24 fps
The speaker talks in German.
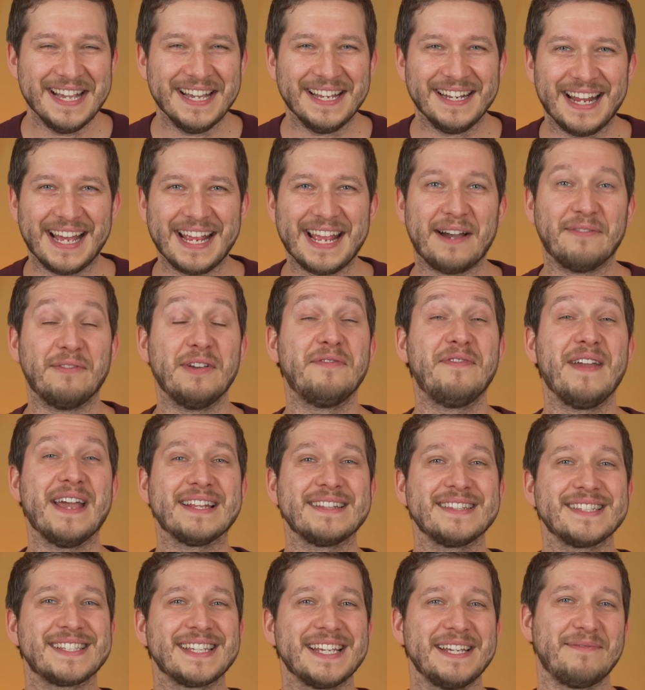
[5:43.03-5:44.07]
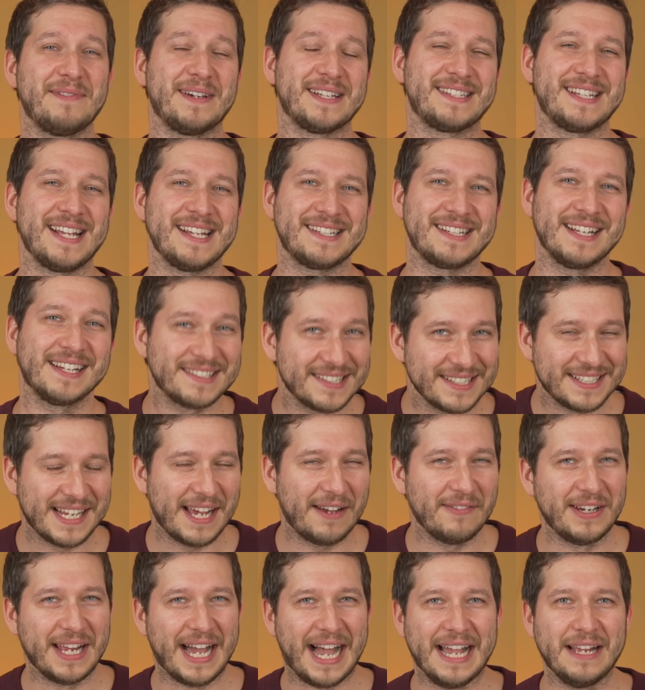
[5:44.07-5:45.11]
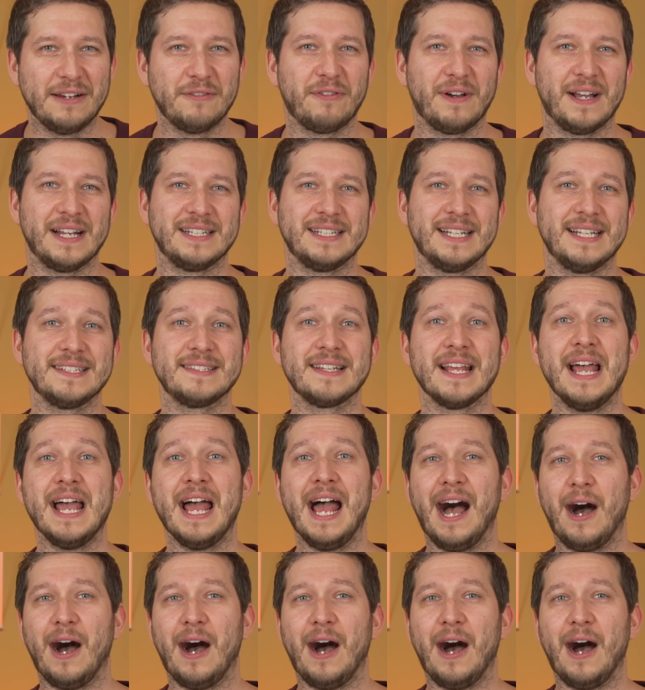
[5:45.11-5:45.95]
Naja, wir werden sehen, was Tesla sich da wieder einfallen lässt.